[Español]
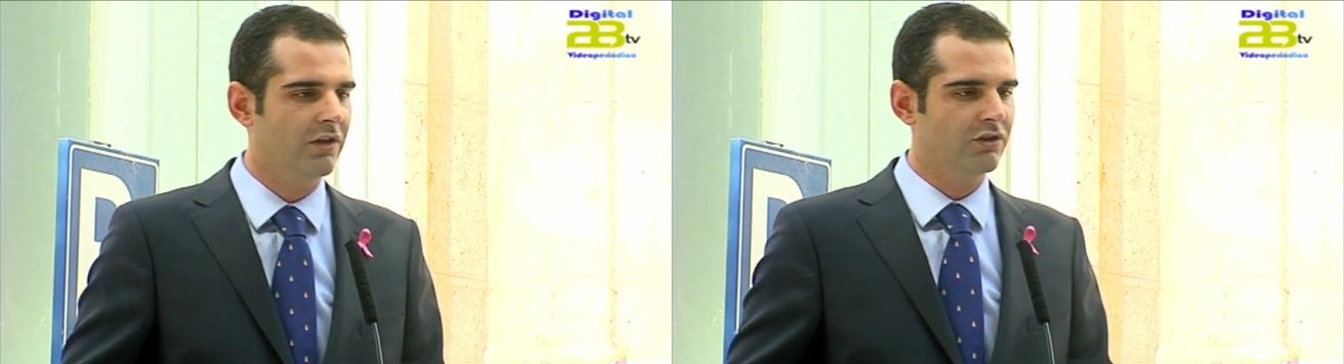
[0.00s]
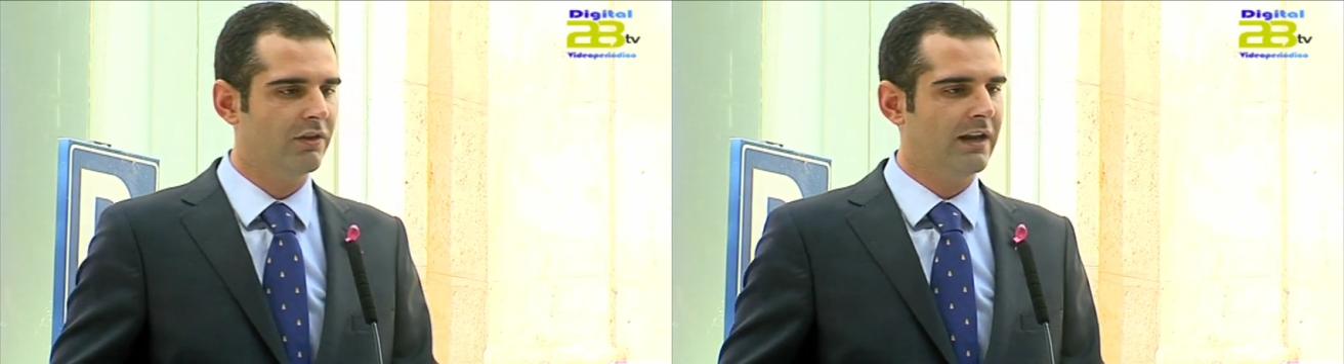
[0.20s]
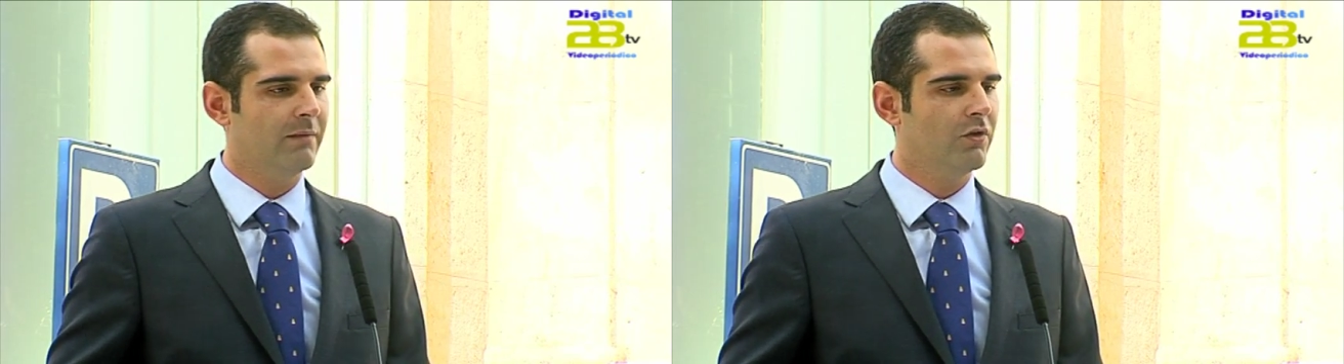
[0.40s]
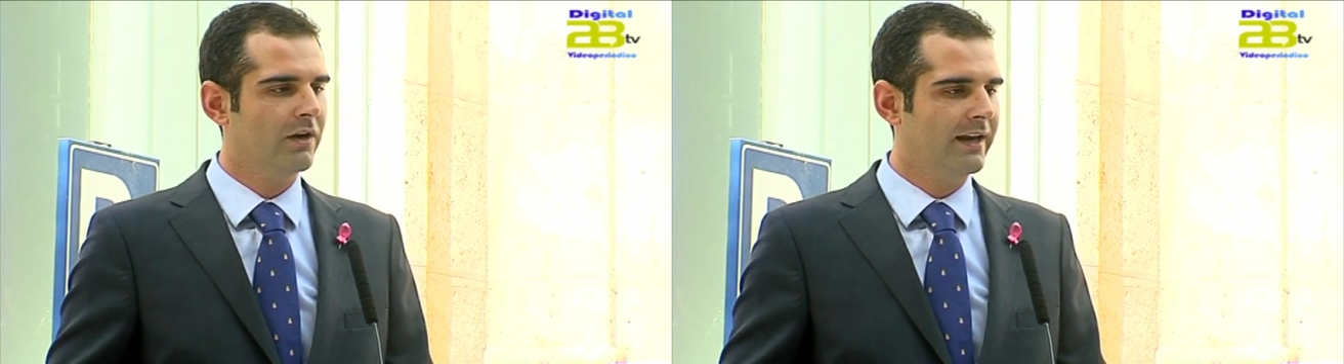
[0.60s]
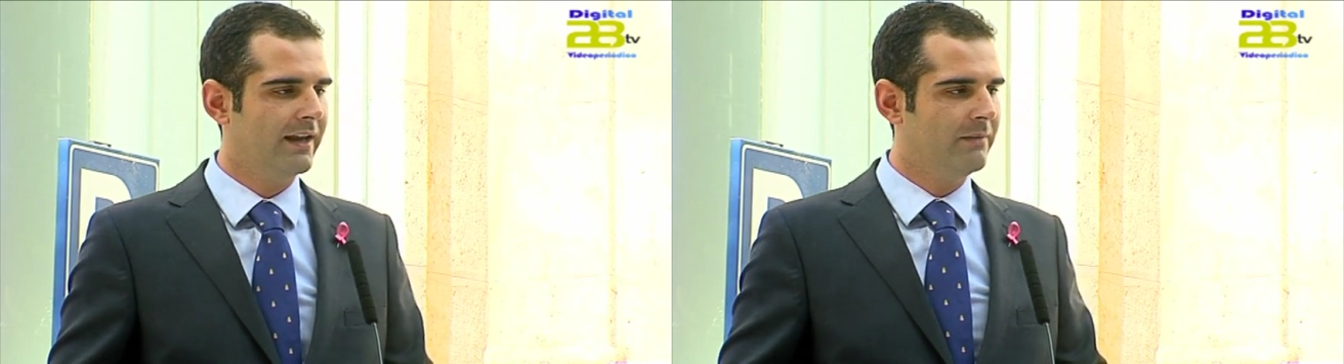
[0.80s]
a todas las
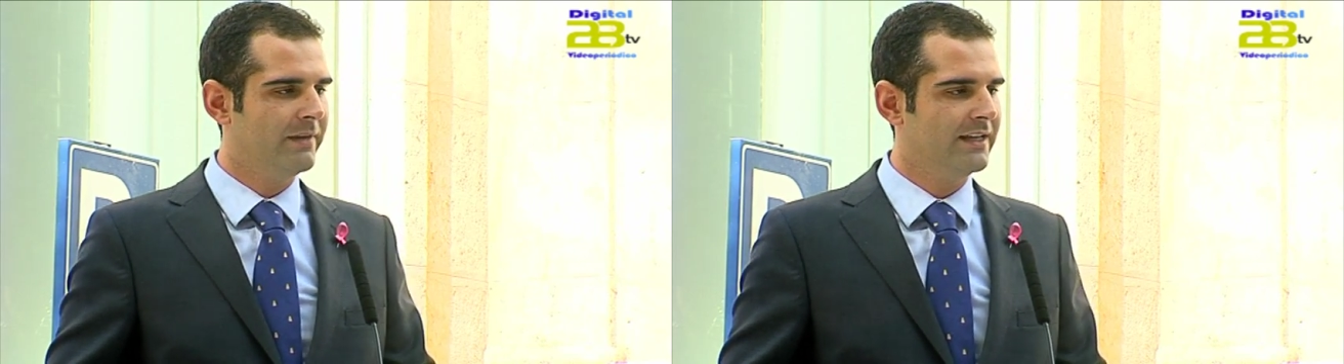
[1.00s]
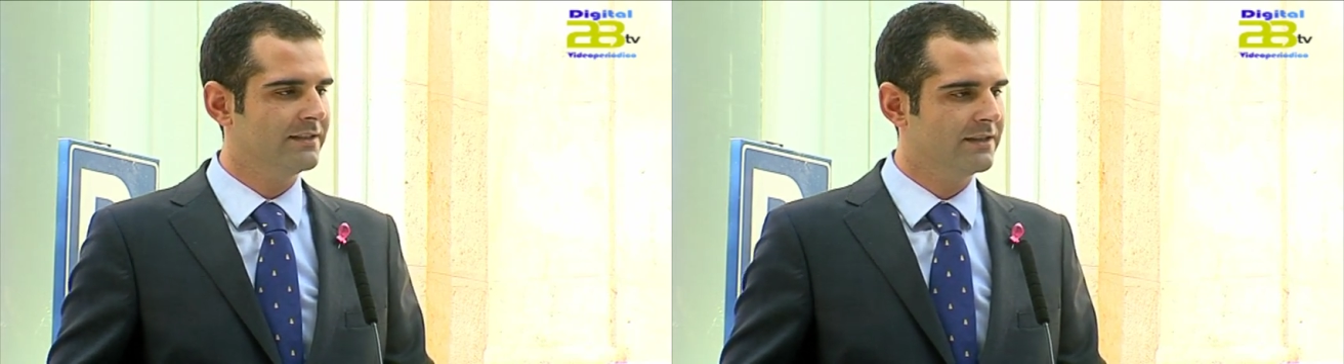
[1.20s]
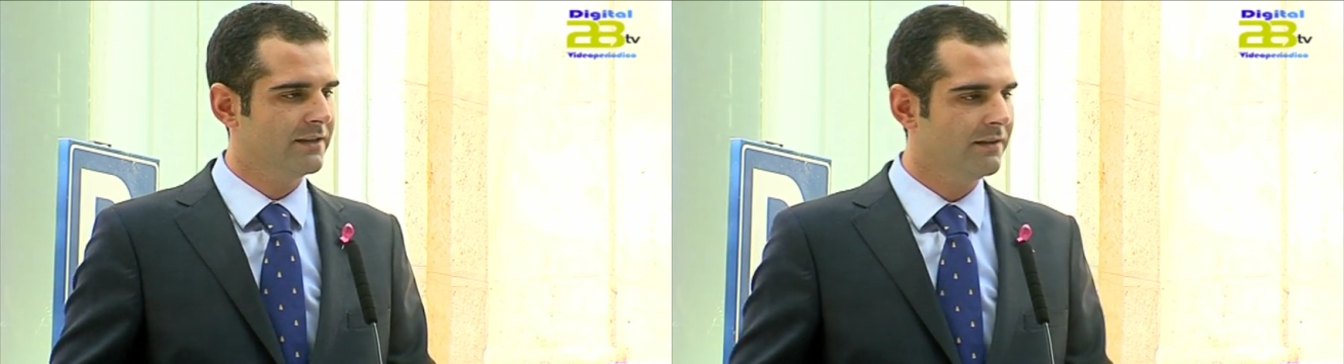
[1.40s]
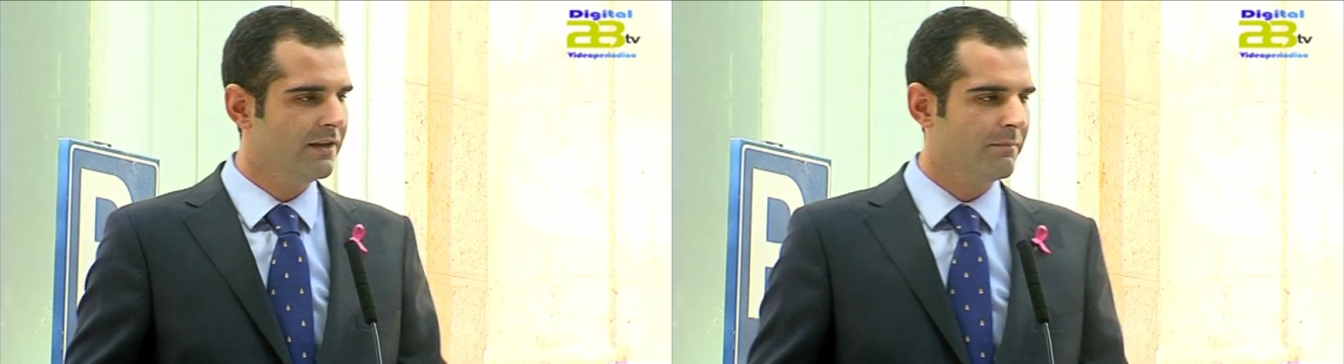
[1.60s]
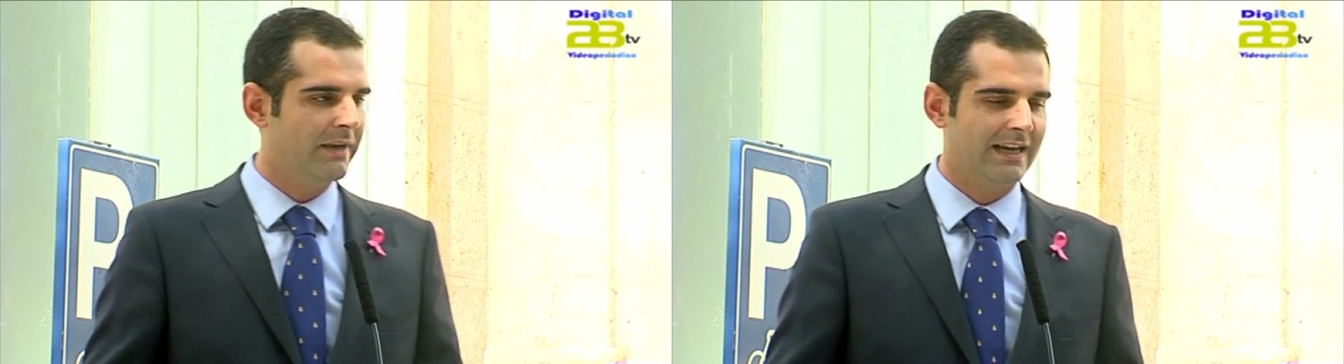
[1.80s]
mujeres almerienses
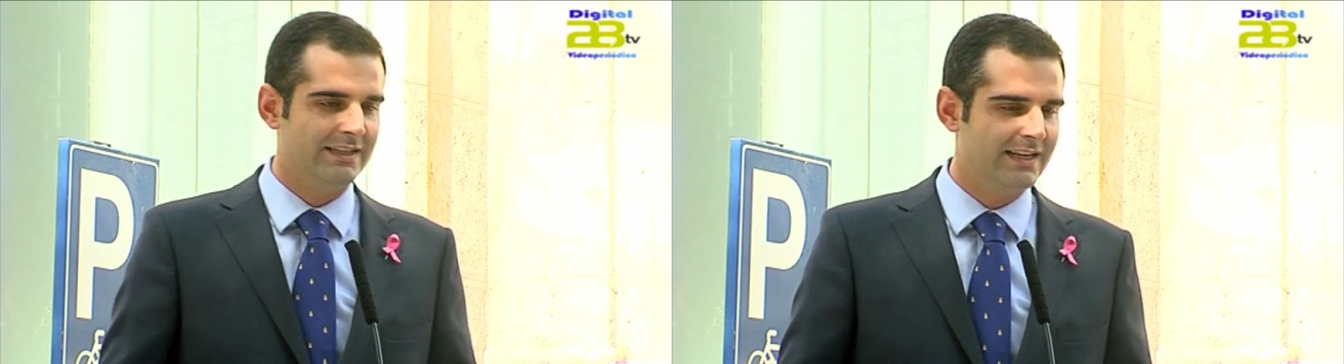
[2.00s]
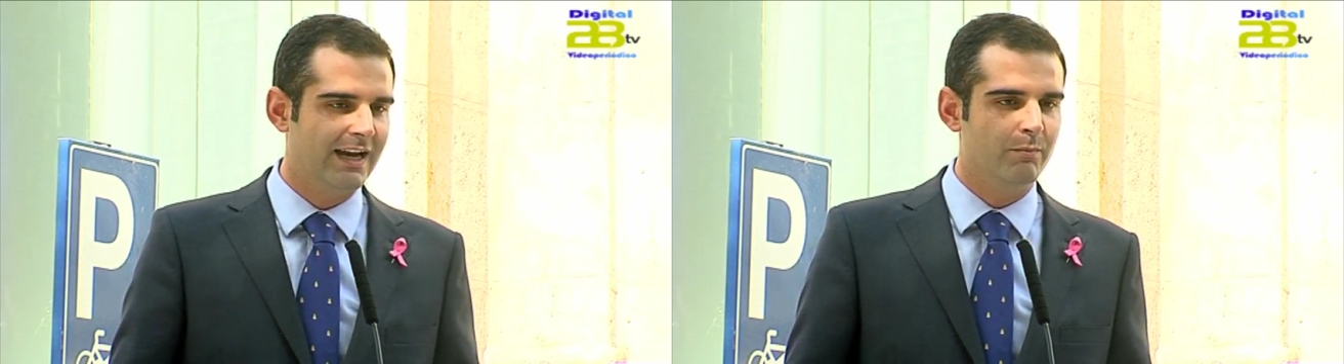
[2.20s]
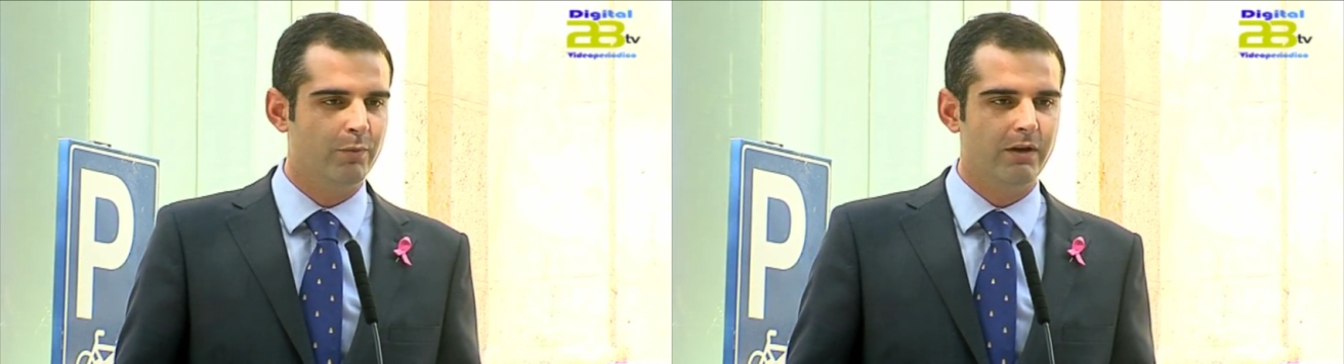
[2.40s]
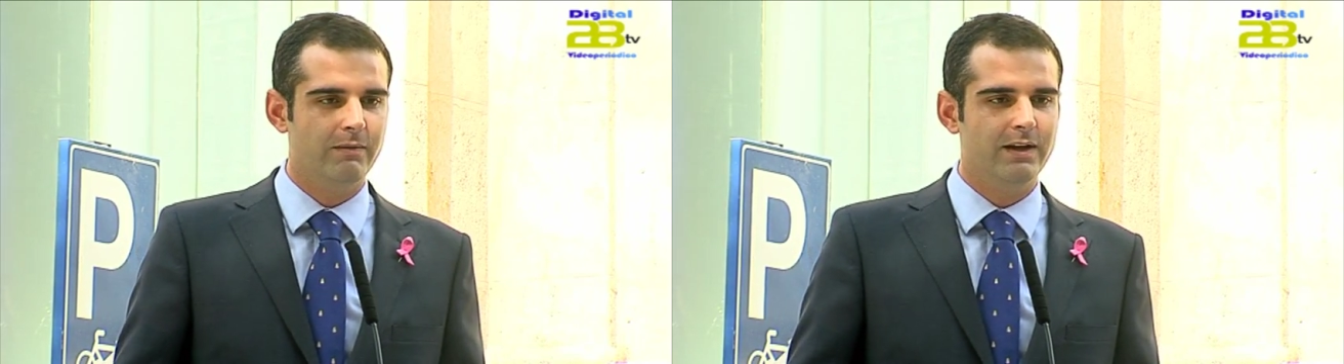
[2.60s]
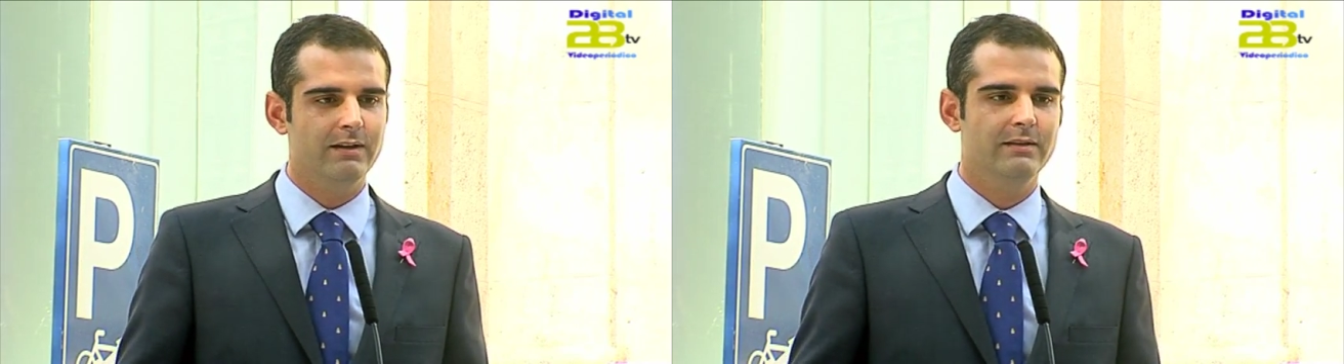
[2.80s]
para que se hagan
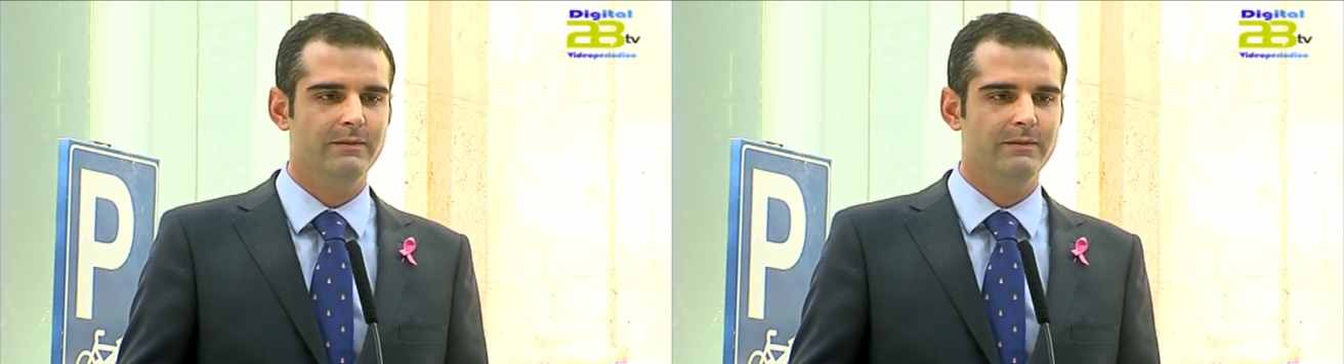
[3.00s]
pruebas